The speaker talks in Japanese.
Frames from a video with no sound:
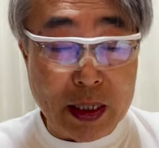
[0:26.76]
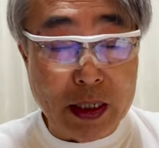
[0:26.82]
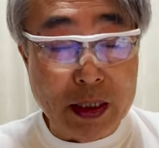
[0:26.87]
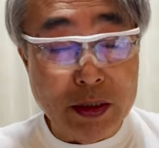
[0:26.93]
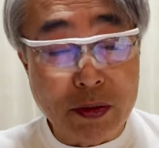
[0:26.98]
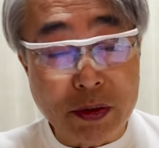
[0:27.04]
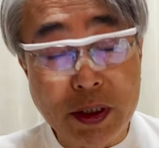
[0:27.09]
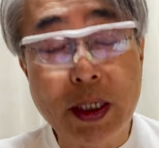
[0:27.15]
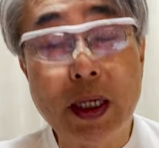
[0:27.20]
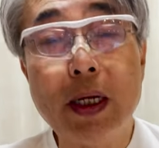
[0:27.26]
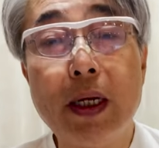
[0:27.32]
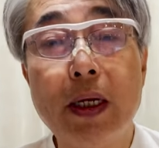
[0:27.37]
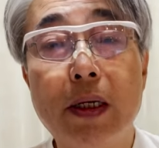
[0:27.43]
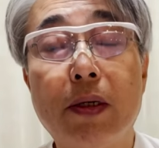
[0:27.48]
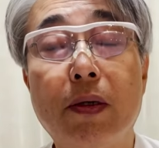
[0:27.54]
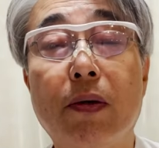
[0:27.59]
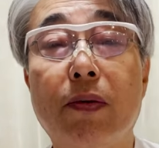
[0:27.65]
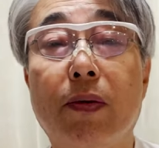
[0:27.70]
そして
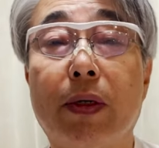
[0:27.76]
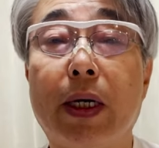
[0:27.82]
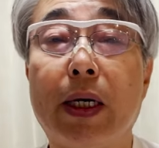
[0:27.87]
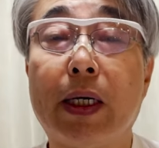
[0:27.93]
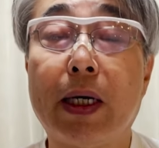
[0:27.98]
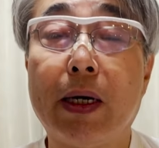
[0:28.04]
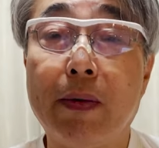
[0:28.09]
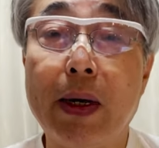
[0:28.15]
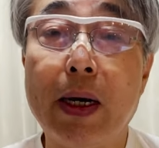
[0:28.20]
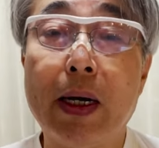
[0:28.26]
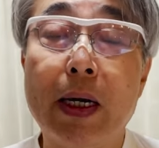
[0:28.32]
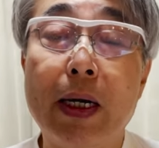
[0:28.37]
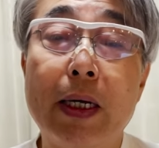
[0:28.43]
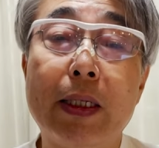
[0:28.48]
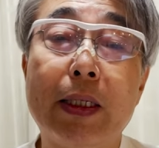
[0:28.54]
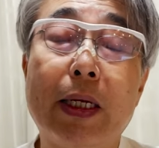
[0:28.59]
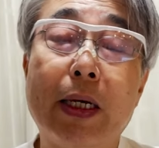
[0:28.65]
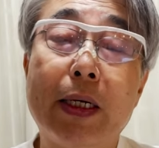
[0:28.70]
今日の結果
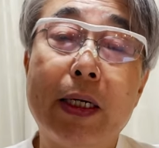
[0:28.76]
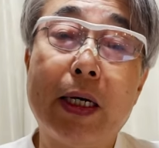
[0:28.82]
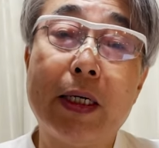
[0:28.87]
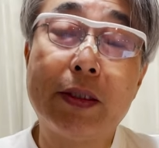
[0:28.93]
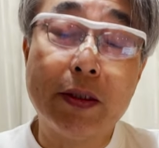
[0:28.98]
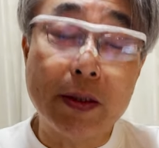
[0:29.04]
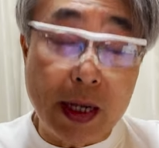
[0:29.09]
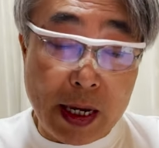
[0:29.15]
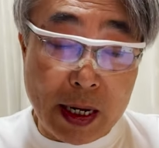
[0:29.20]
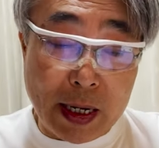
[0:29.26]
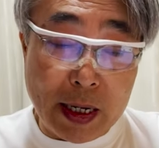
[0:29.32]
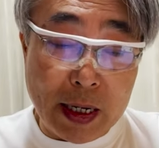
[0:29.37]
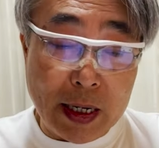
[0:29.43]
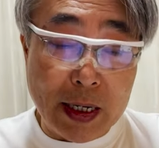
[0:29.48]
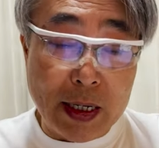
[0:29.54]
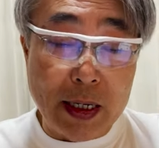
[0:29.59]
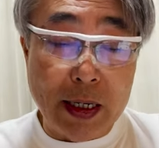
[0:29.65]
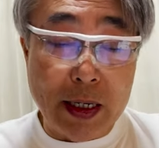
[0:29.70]
は、タイガースが
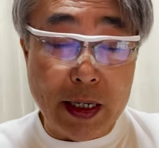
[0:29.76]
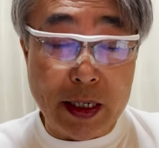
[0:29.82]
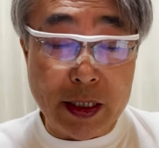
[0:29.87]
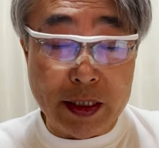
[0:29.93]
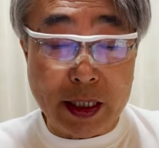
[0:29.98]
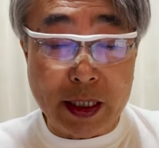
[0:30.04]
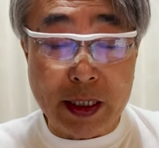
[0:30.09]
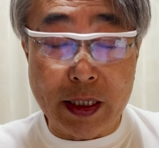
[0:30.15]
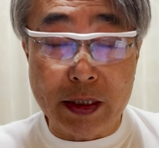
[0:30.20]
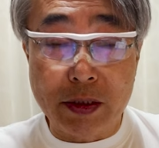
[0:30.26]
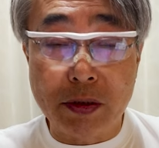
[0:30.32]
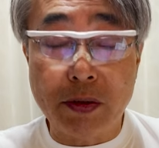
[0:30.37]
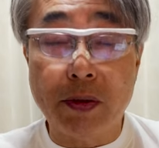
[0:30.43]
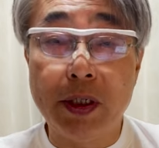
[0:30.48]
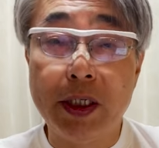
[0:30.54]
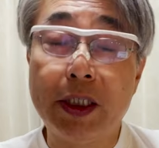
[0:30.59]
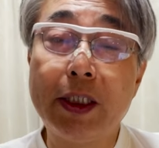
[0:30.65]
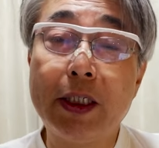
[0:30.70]
えー、ジャイアンツ
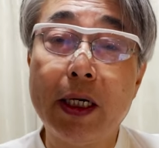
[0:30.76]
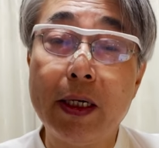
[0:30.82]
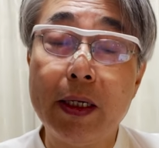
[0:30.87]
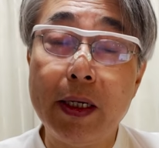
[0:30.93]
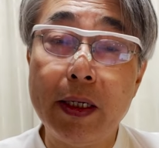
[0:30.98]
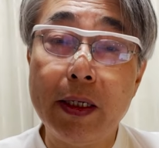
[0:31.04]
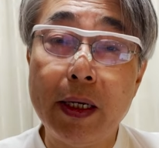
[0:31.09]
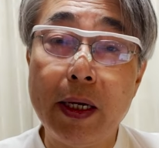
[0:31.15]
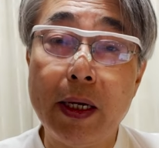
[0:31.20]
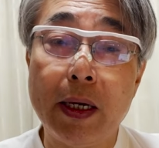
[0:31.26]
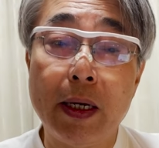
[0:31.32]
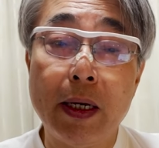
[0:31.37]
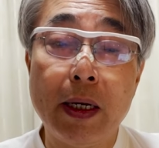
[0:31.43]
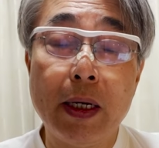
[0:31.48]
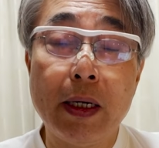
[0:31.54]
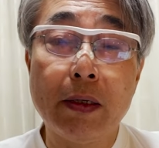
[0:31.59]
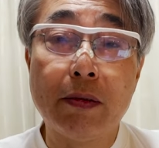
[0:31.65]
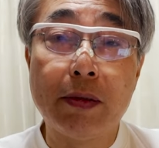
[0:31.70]
を1対0
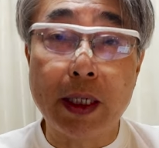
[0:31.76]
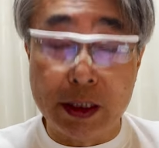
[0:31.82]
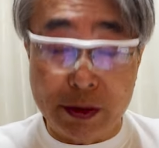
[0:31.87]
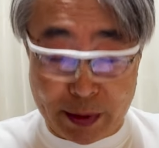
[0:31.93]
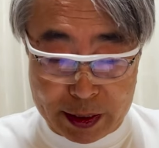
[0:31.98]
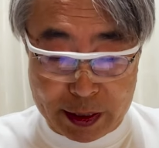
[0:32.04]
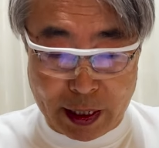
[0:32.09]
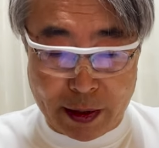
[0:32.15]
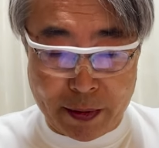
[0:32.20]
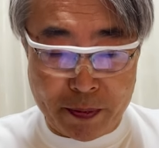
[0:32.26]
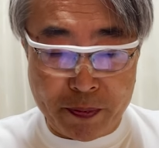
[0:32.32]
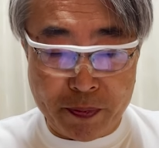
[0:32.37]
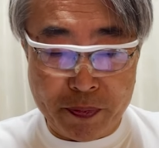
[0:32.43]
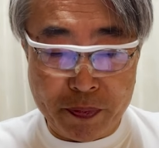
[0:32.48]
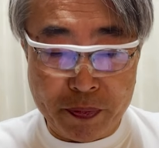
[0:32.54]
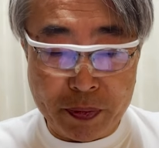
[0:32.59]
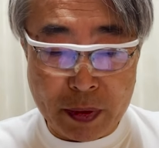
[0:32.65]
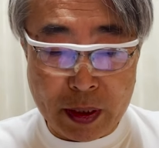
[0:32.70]
で下しました。
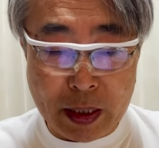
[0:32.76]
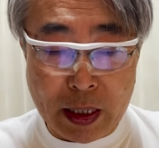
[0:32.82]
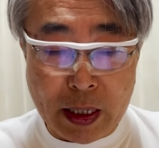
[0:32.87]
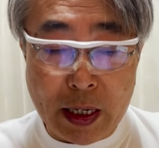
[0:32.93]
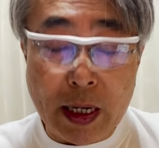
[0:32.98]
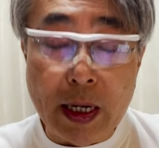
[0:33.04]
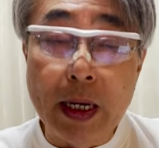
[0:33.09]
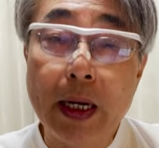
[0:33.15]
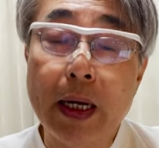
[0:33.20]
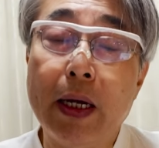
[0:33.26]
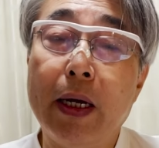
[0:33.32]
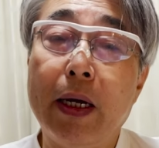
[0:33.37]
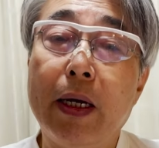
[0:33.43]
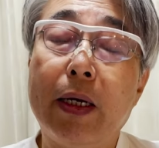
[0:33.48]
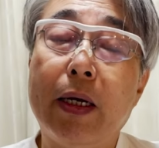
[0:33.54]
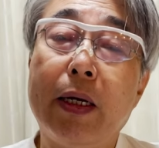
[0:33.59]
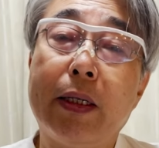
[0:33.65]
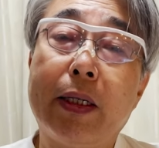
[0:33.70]

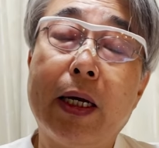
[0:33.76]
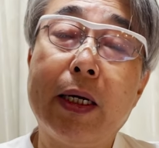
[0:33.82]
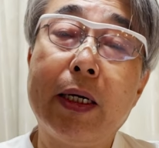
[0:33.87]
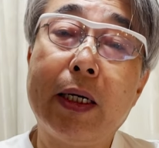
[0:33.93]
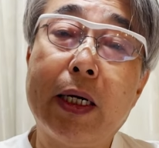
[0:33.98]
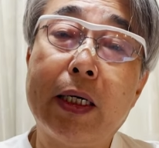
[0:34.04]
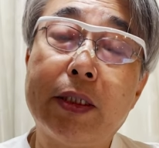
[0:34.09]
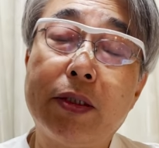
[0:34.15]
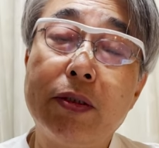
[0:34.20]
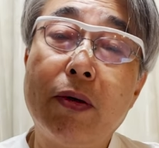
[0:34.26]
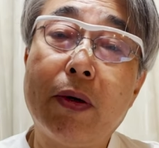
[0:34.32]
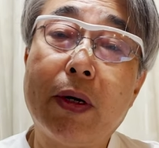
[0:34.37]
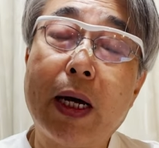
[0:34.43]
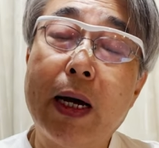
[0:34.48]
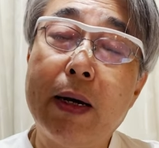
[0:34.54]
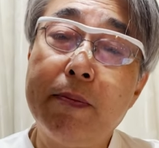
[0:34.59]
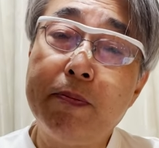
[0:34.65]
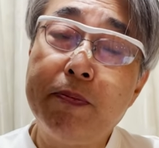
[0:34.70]
えー、タイガースの
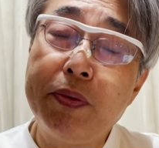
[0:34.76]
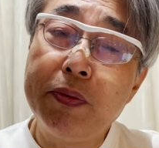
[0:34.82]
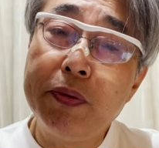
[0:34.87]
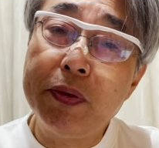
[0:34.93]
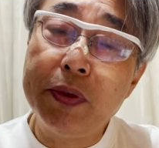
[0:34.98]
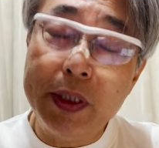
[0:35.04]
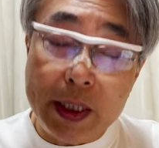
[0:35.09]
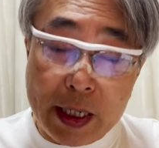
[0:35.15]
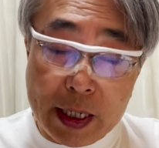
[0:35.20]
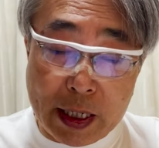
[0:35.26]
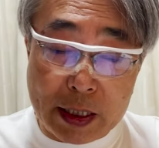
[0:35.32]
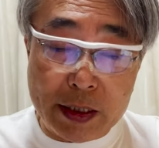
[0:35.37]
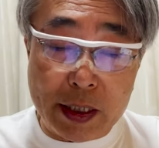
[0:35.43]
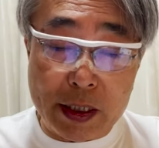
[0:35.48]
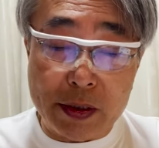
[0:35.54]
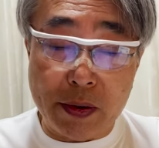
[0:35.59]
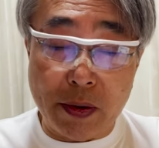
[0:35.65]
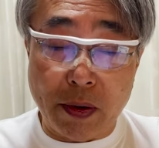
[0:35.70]
完封リレー勝ち
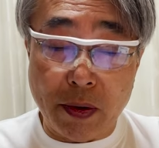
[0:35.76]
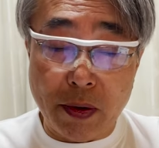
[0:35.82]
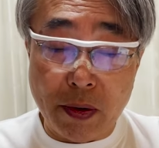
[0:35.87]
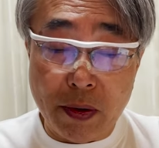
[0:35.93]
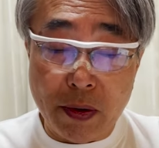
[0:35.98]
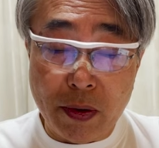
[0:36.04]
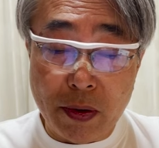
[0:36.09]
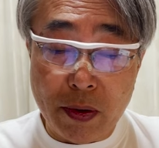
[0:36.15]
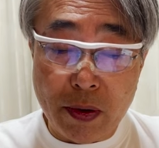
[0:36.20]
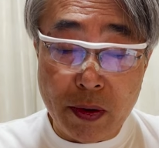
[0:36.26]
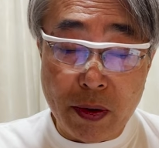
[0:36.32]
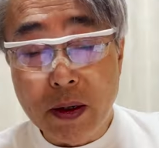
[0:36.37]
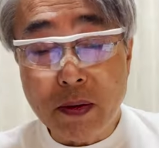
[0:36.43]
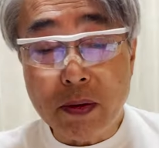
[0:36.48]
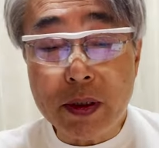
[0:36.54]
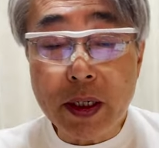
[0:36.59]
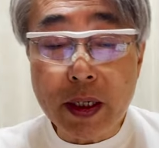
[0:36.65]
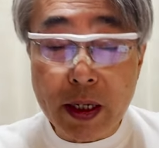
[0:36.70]
ですよ。
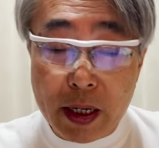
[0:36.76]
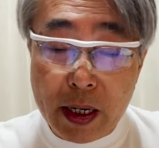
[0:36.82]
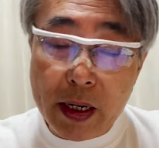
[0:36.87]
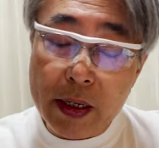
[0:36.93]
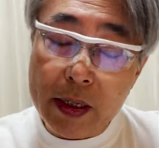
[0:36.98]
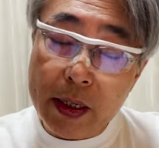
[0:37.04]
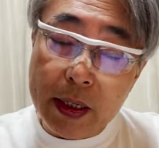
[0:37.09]
これでね、